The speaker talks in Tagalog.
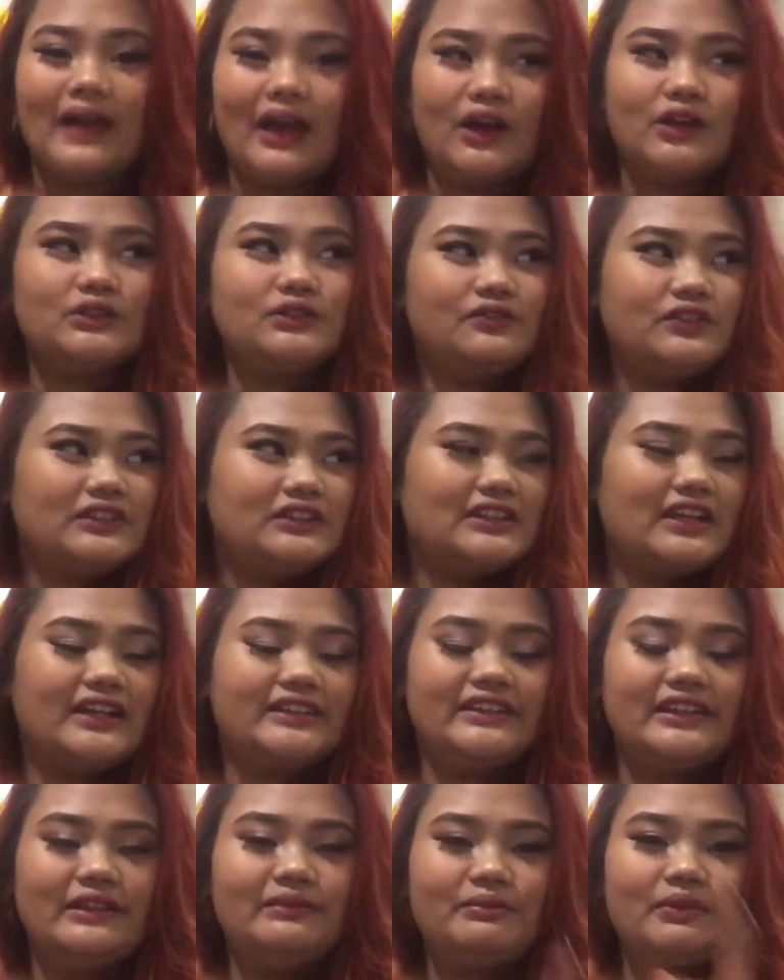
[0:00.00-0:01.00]
outfit
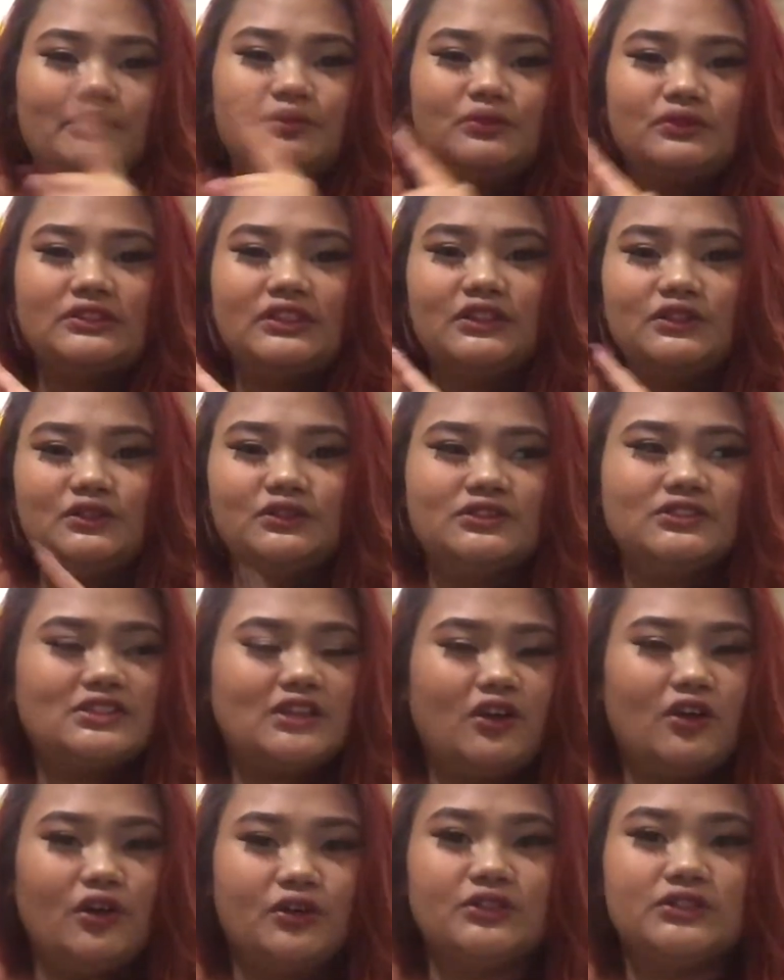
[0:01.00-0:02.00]
natin papunta dun
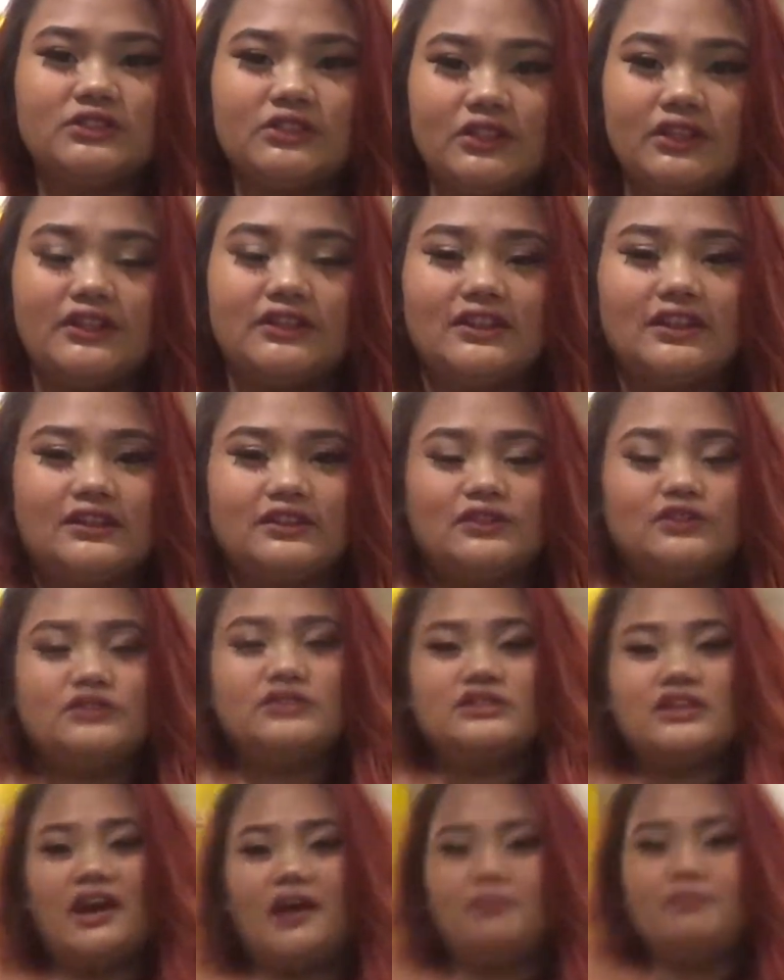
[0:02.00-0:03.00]
sa concert.
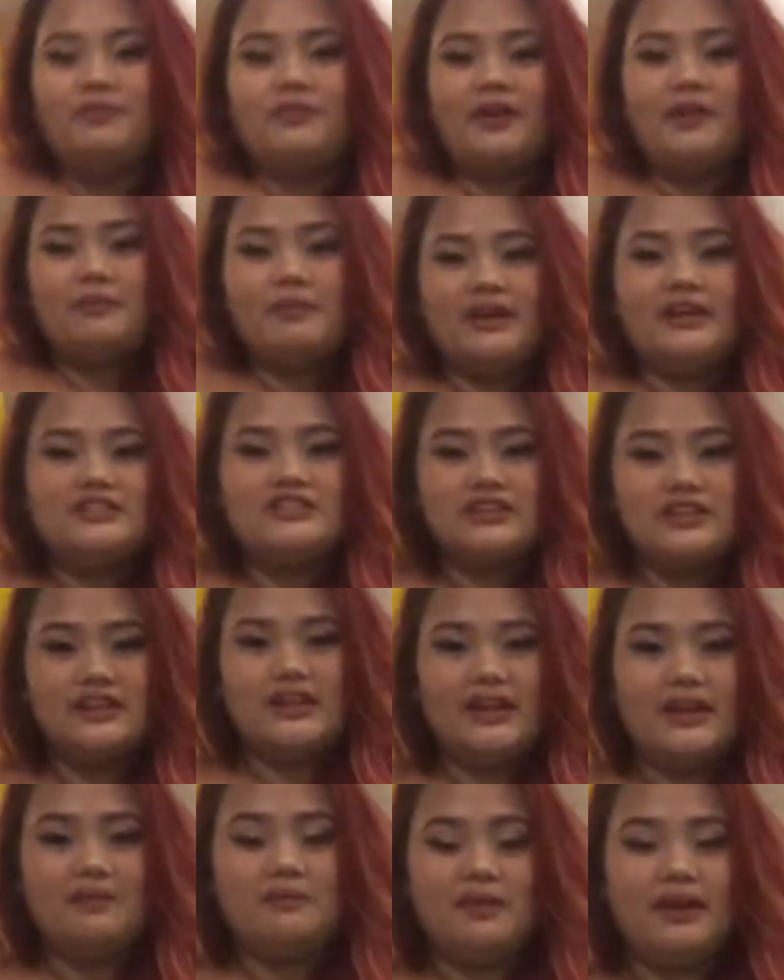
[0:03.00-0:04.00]
Itong top from
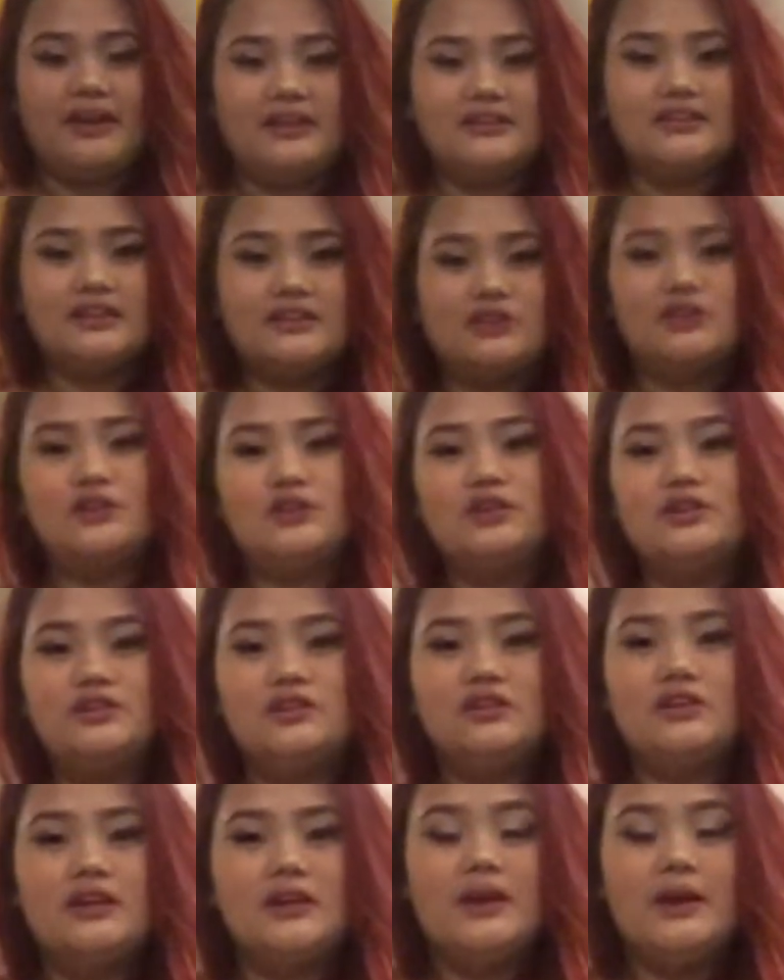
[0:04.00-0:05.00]
H&M. And
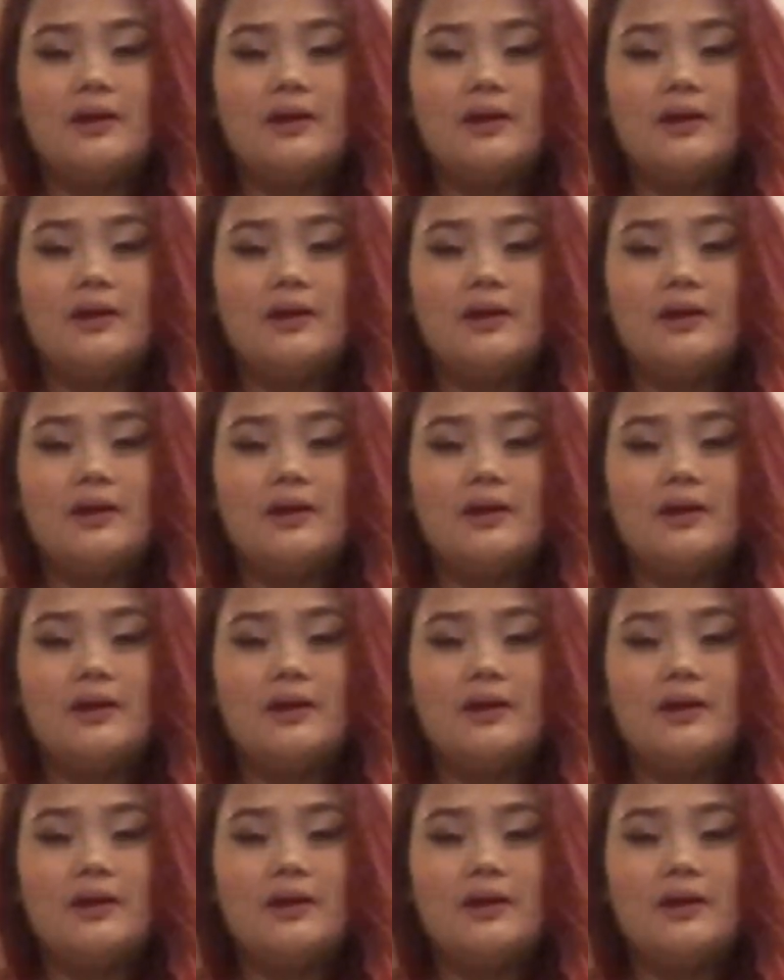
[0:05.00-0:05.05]
itong